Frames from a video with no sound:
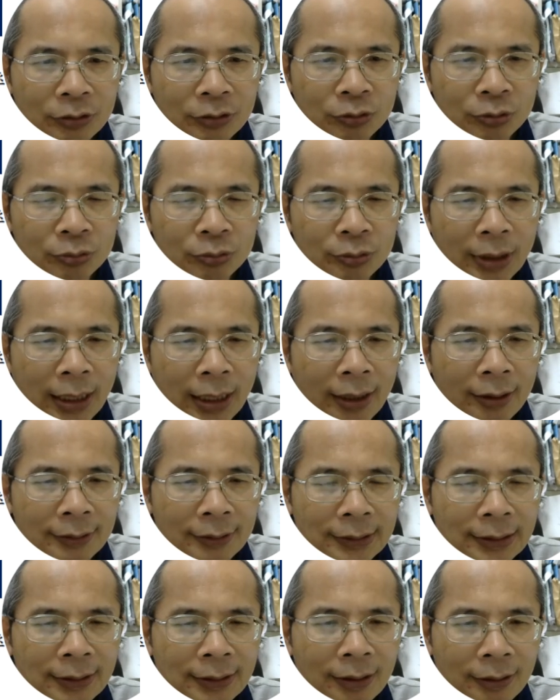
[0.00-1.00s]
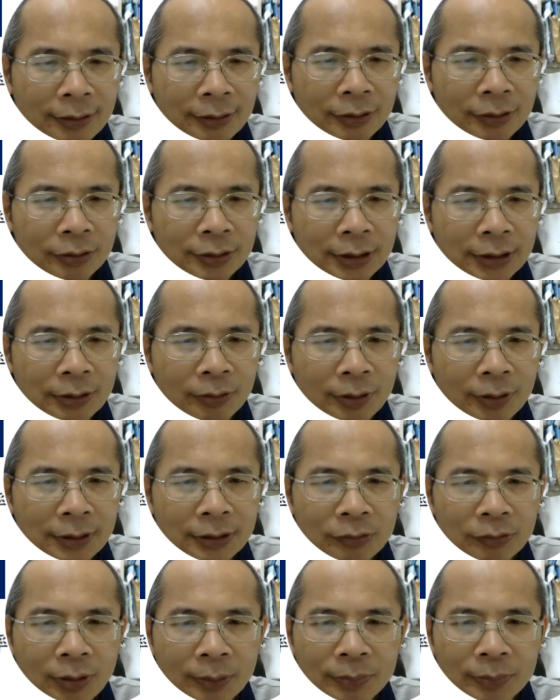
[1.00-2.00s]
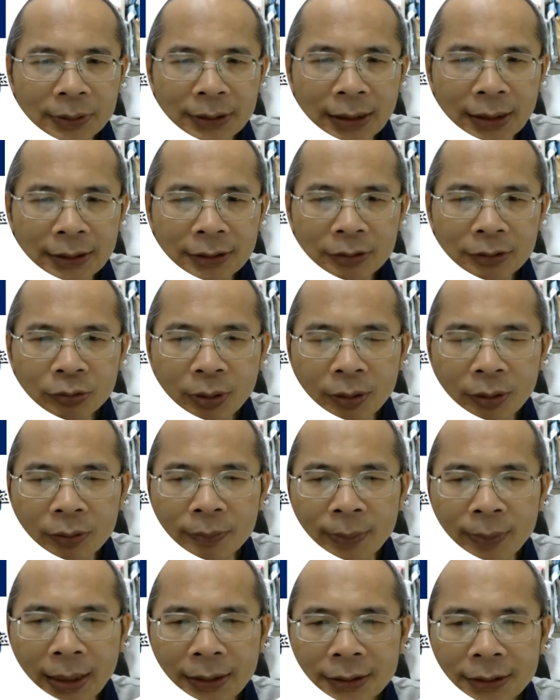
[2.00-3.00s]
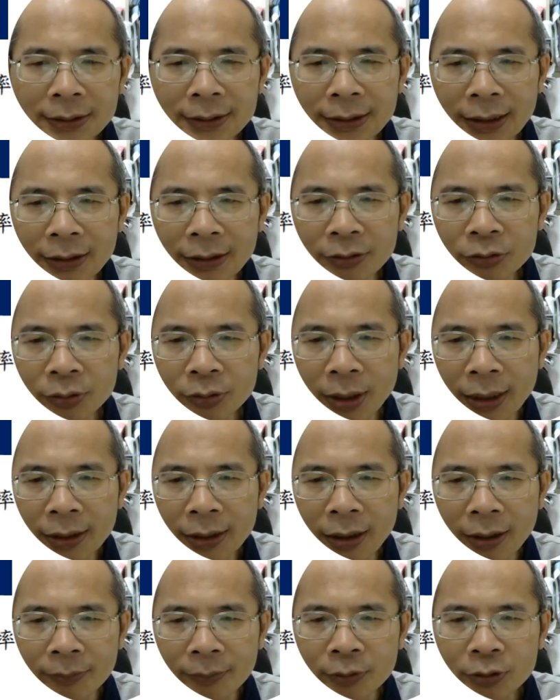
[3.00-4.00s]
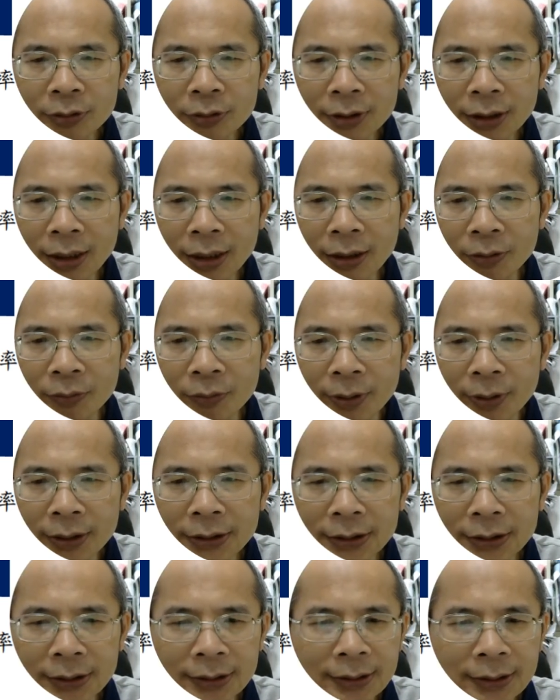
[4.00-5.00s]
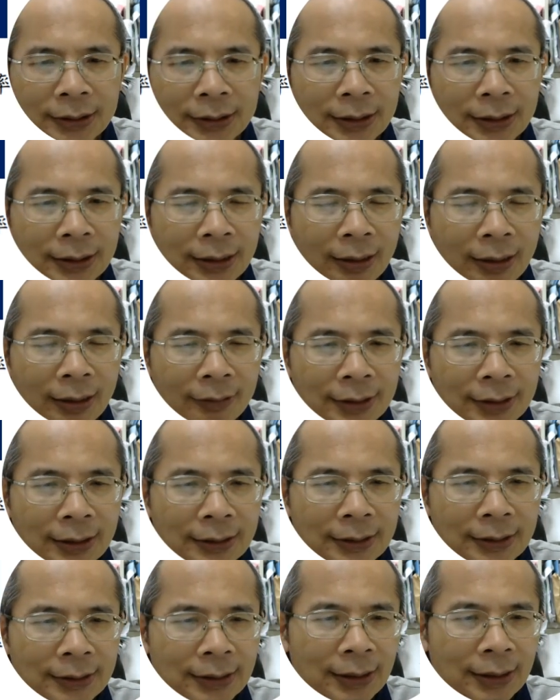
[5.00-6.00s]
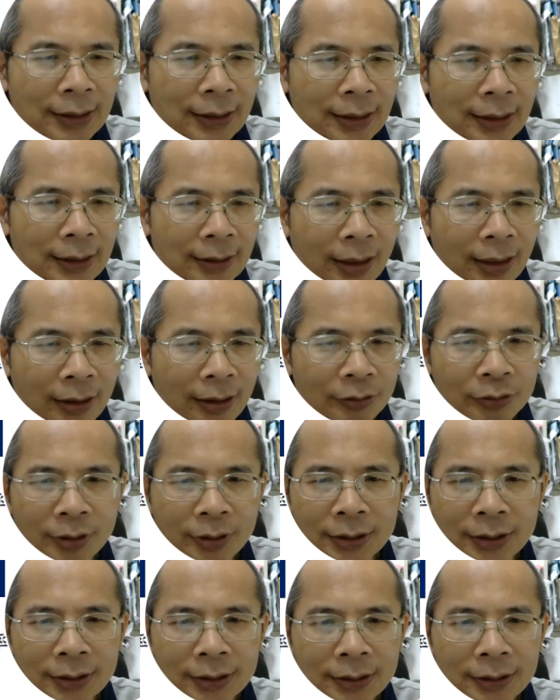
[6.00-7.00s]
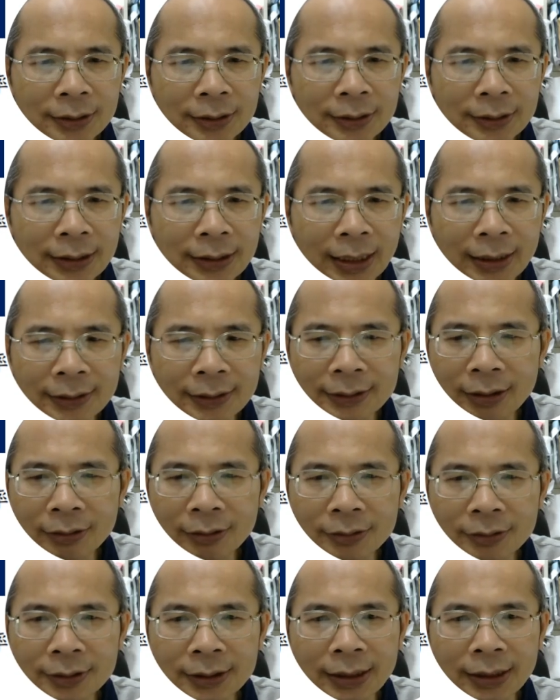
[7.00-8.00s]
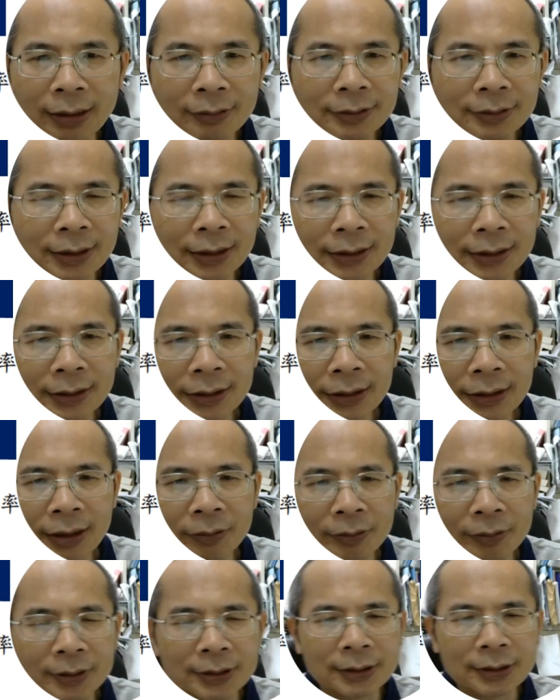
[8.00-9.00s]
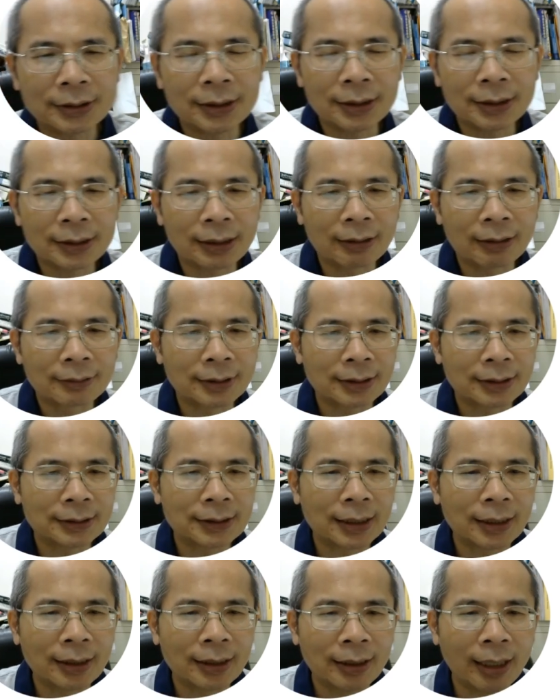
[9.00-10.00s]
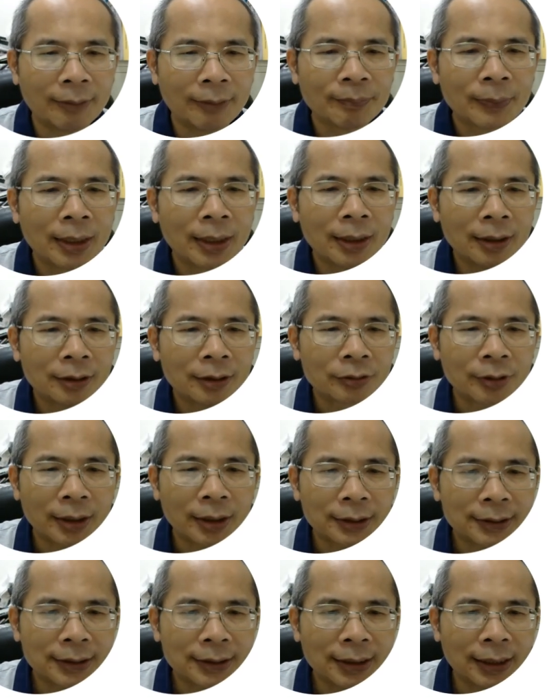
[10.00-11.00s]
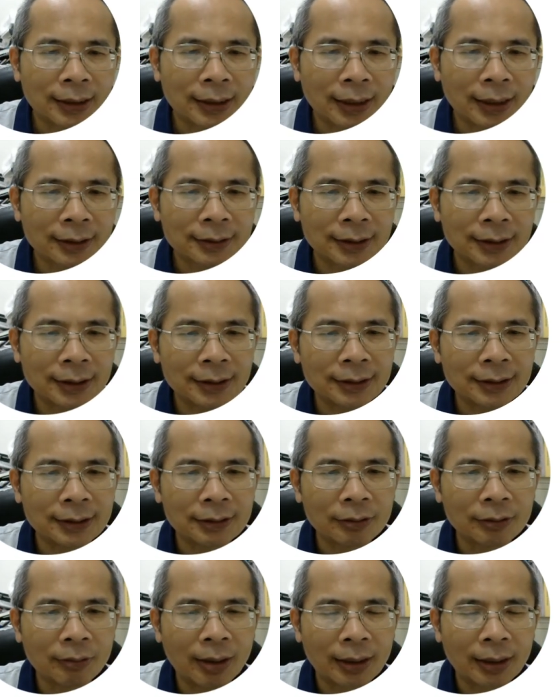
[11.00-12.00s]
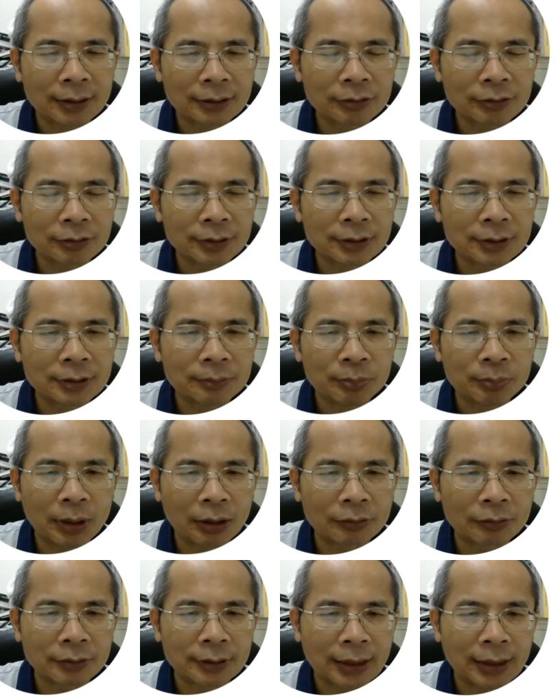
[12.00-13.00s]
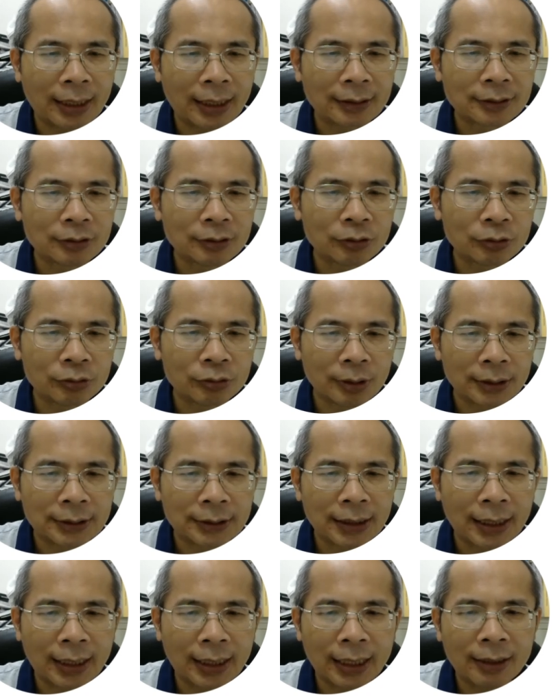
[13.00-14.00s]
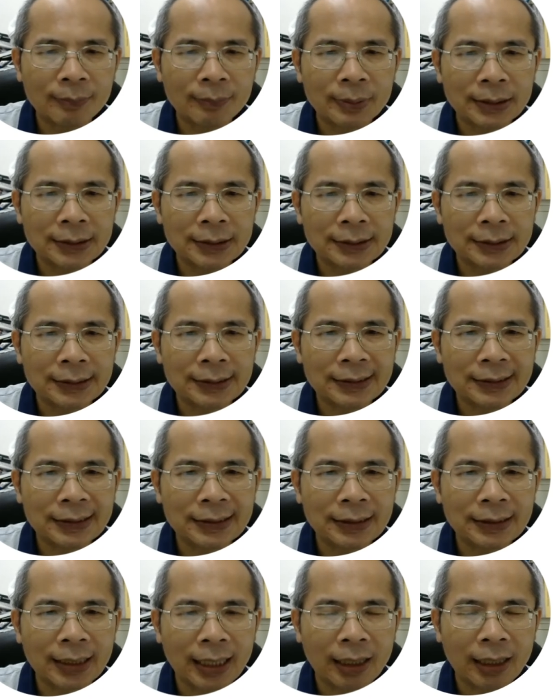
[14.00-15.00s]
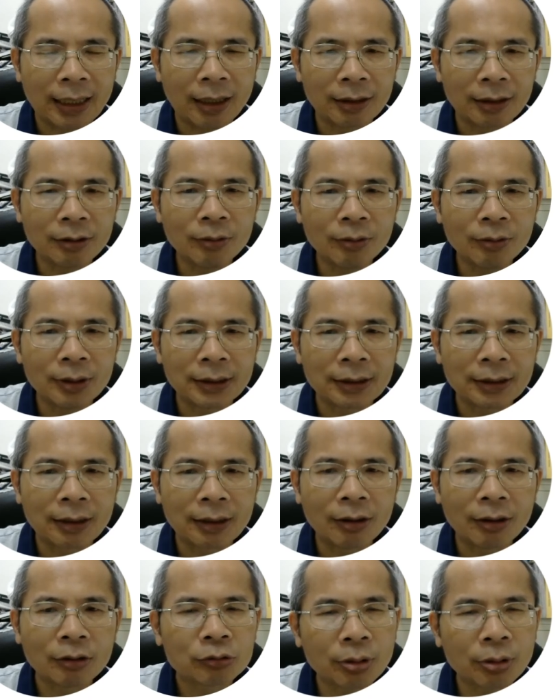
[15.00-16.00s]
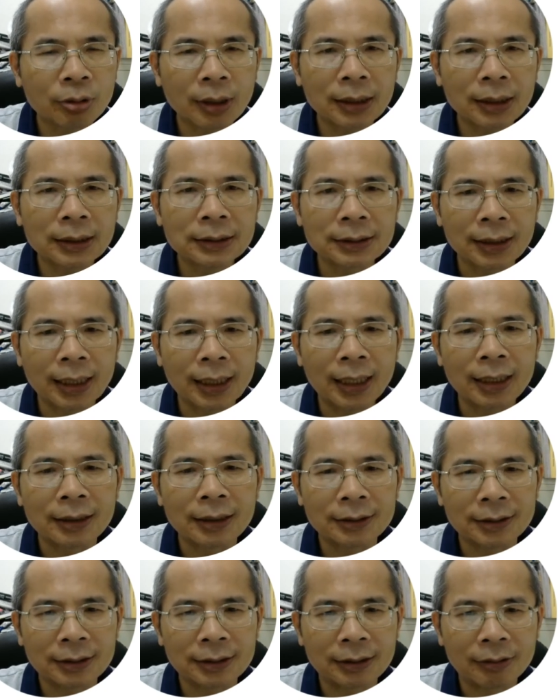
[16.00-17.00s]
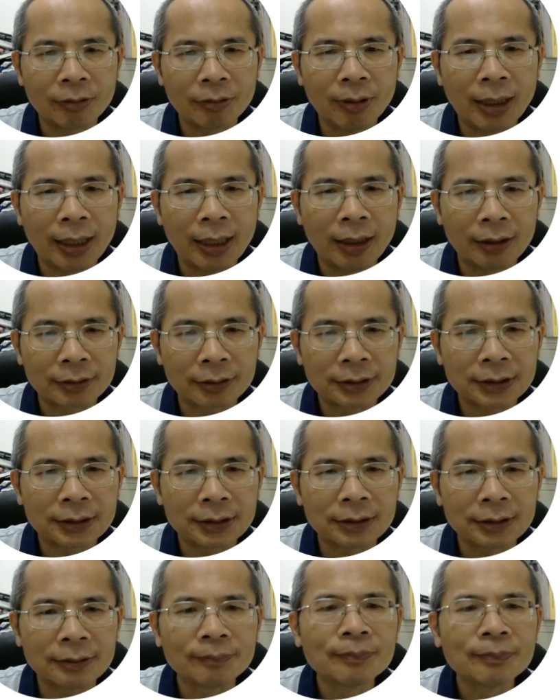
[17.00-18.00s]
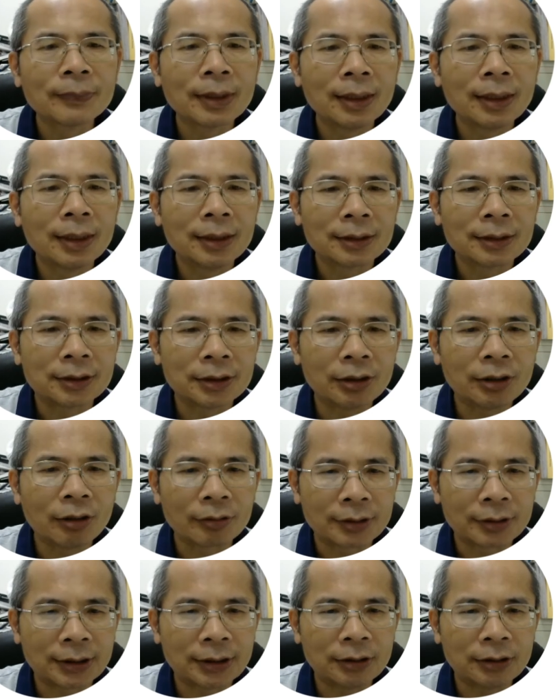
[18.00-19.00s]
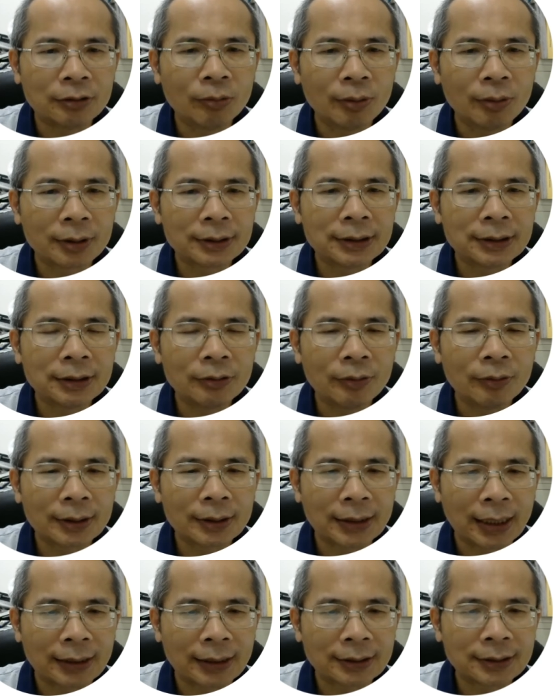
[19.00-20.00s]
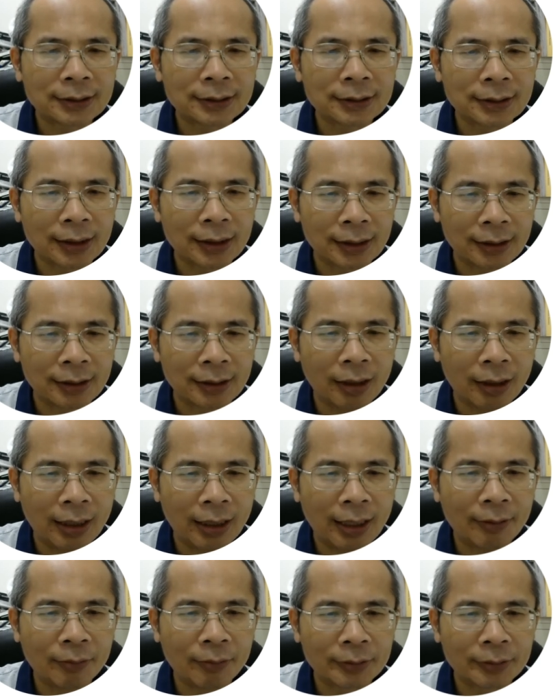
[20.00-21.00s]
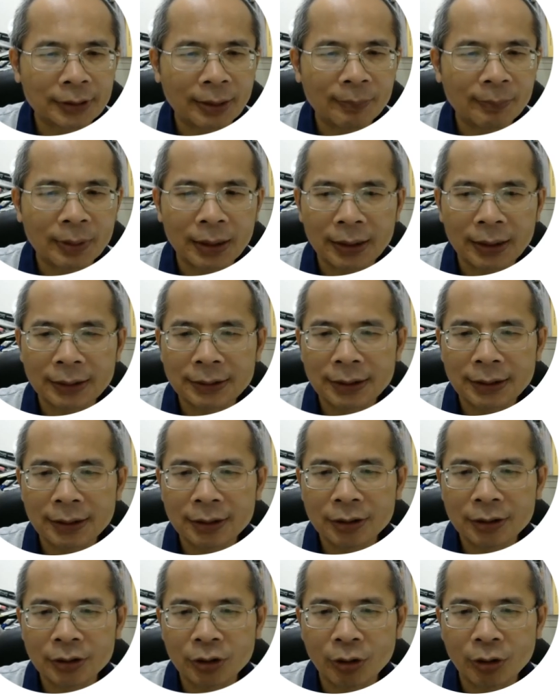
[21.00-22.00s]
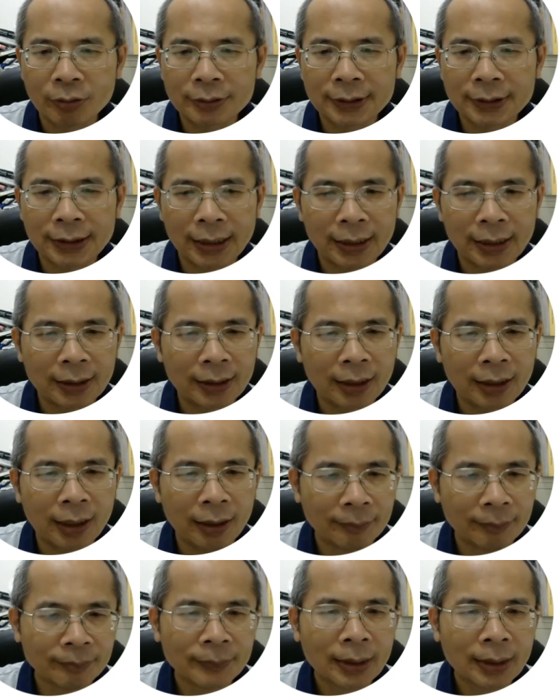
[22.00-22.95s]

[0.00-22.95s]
猪了哈，第一项就期货契约避险是对于每日结算哈，就是更为实际的调整金额哈，所以是这样子，是调整更为实际的调整金额哈，所以今年二十一题的话，就是标准答案就是选项 A B C D 了哈，因为你能够确定的 hedge 的话哈，是只有期货契约才适合哈，啊，我上面已经有写了哈。